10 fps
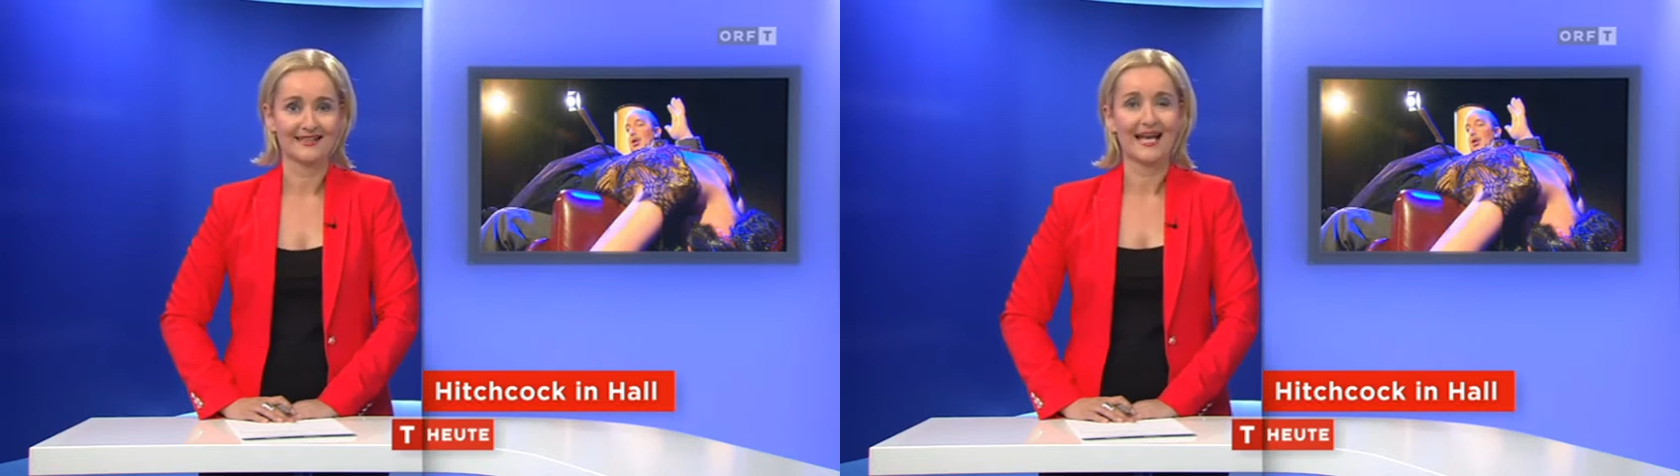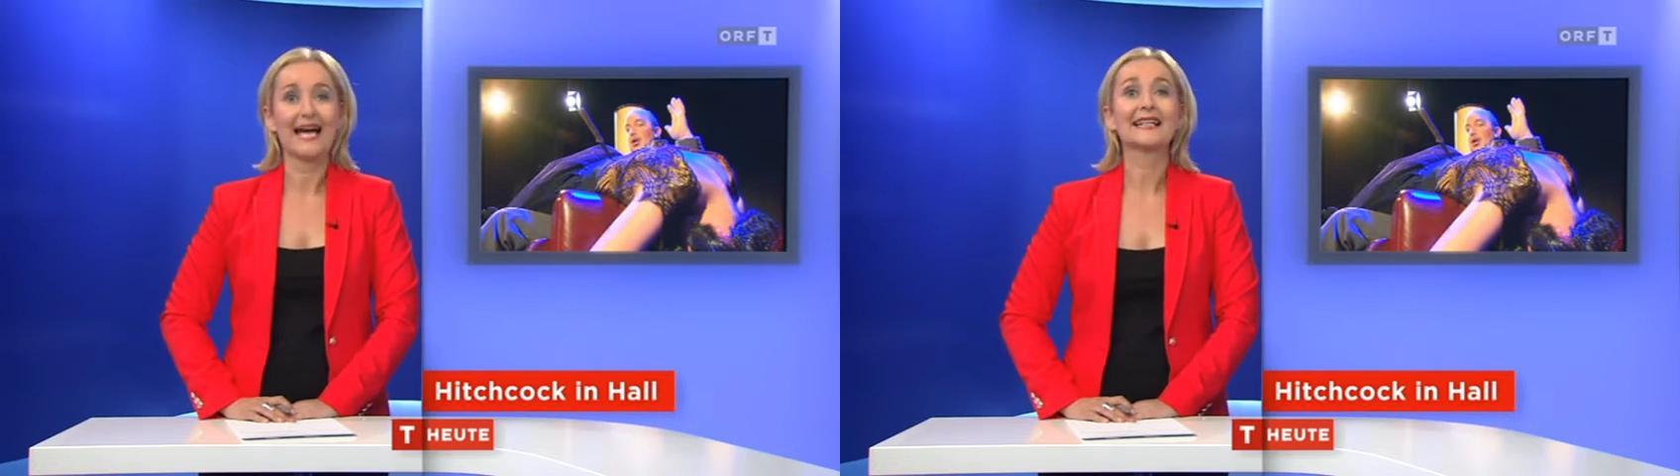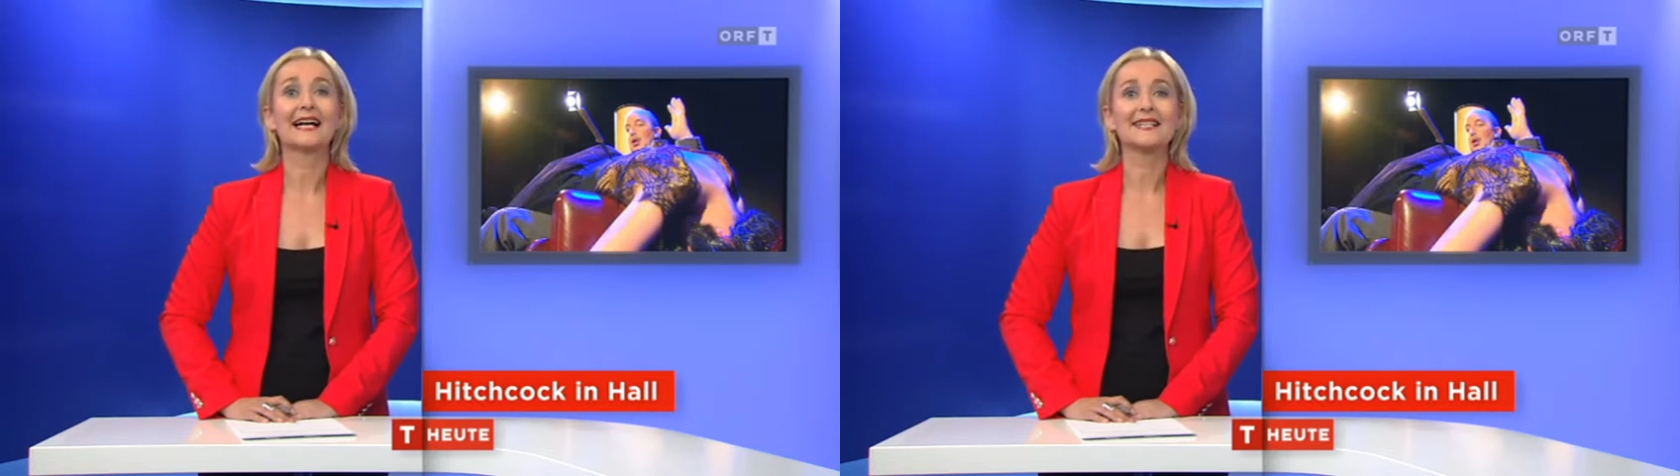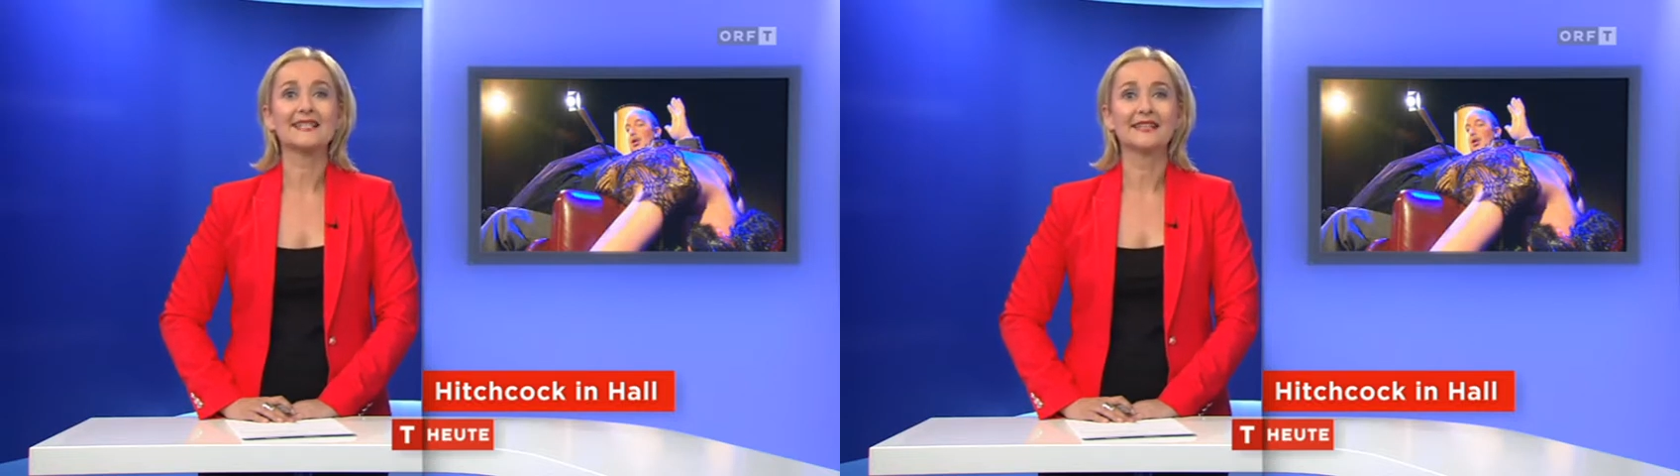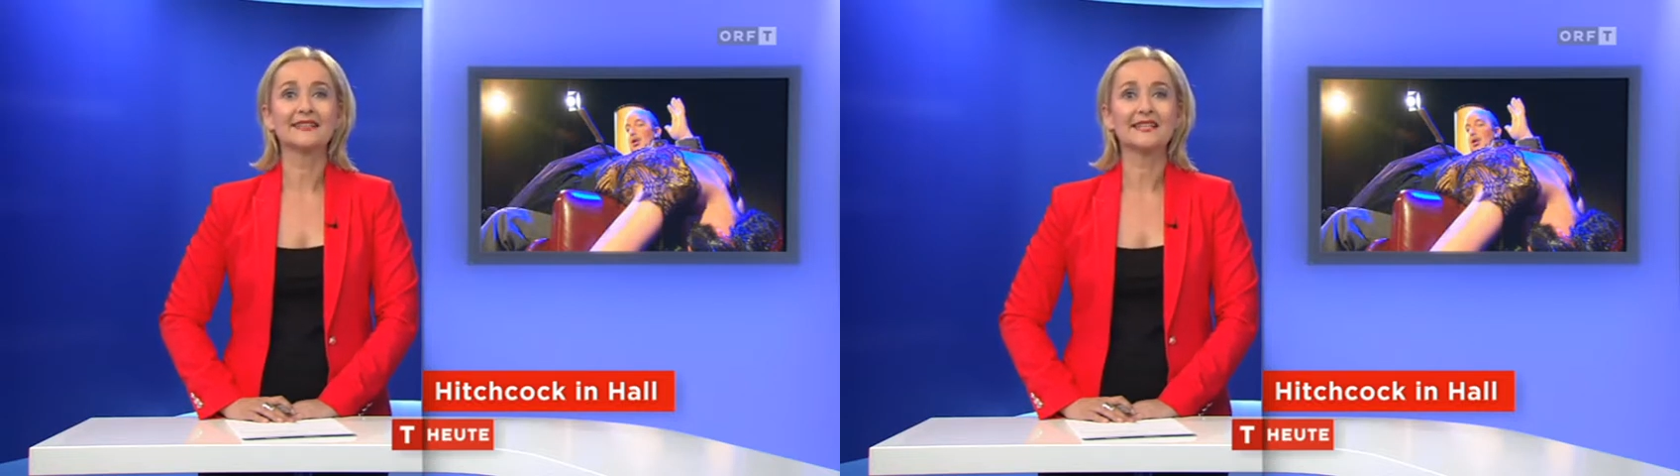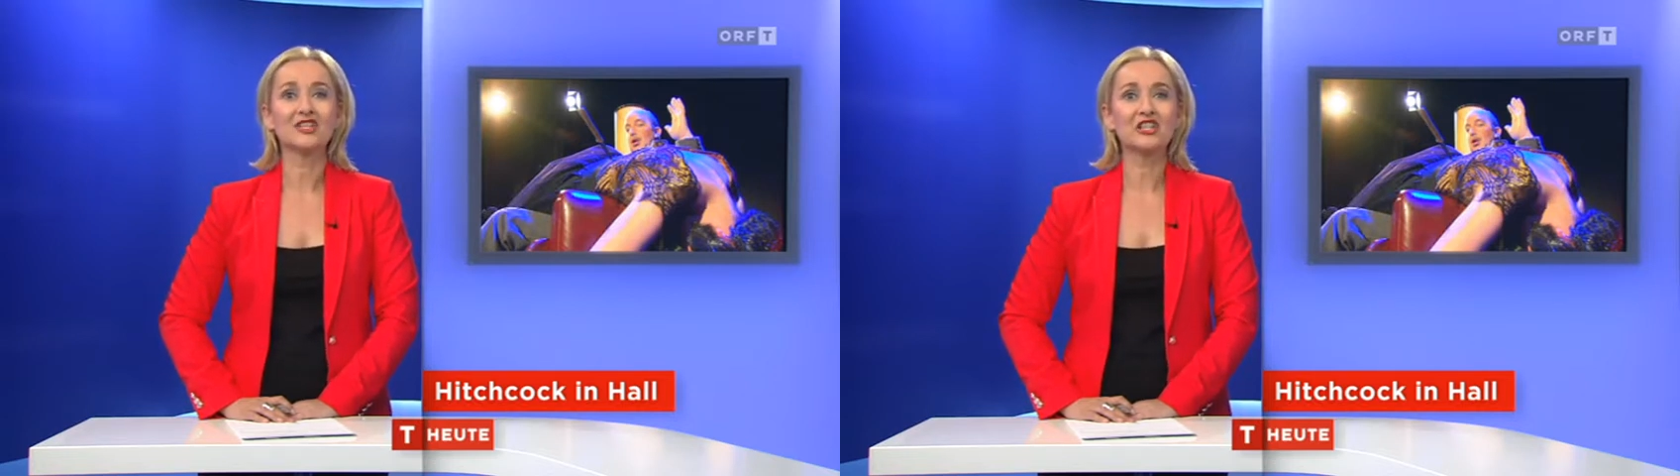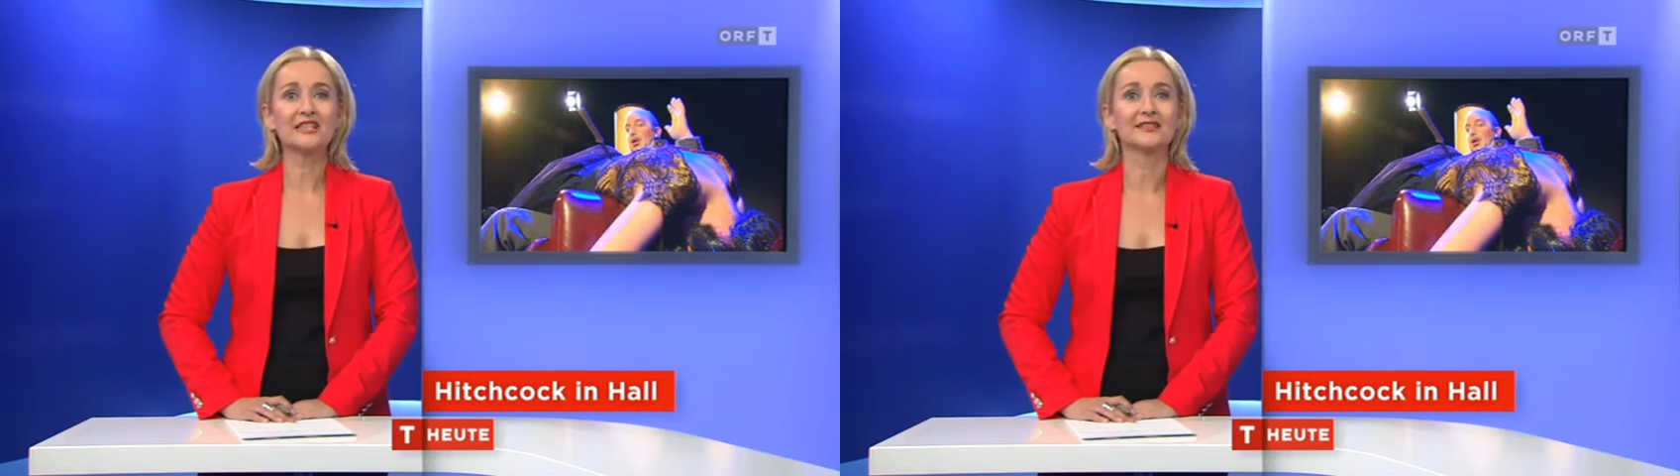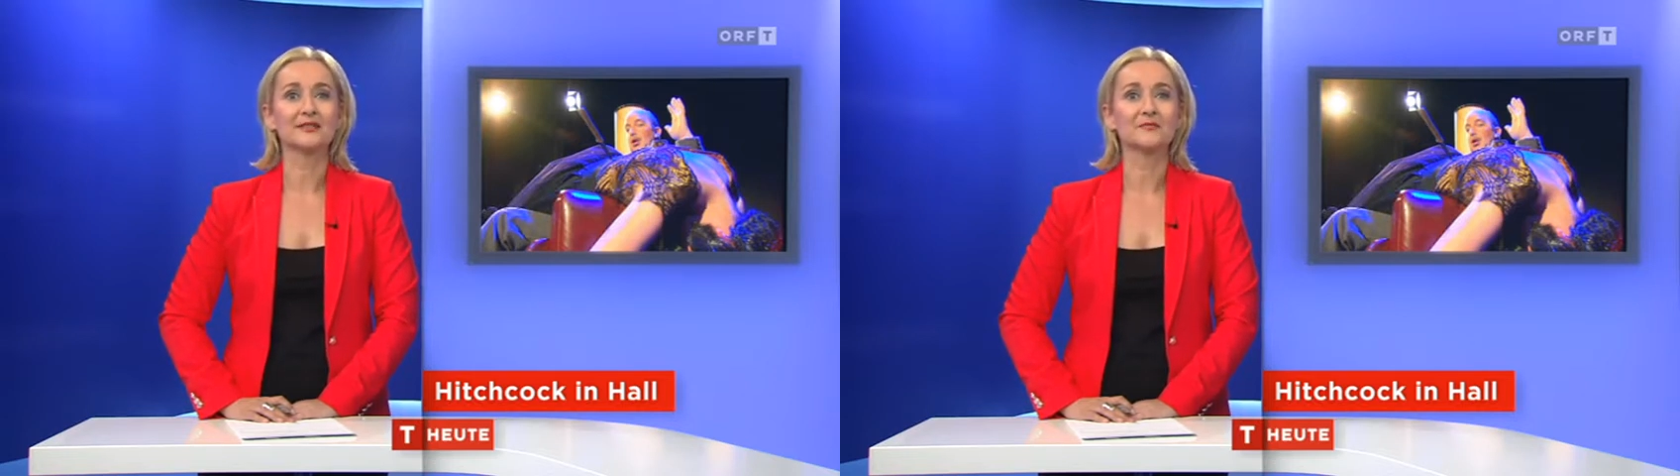Eine rasante
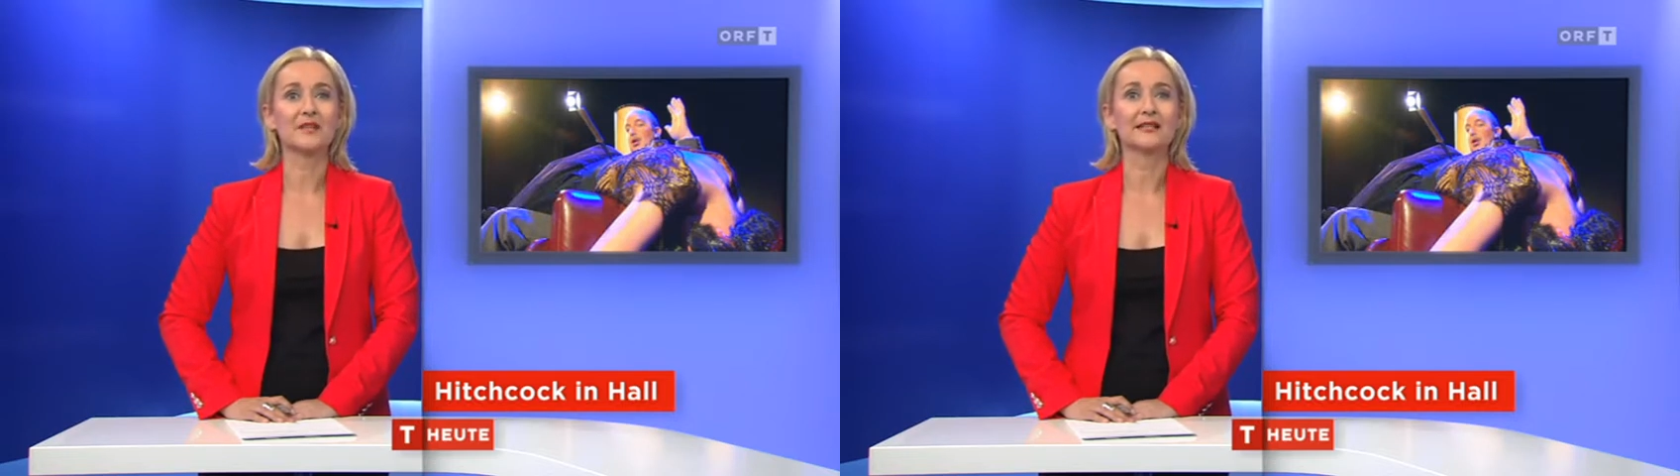Geschichte,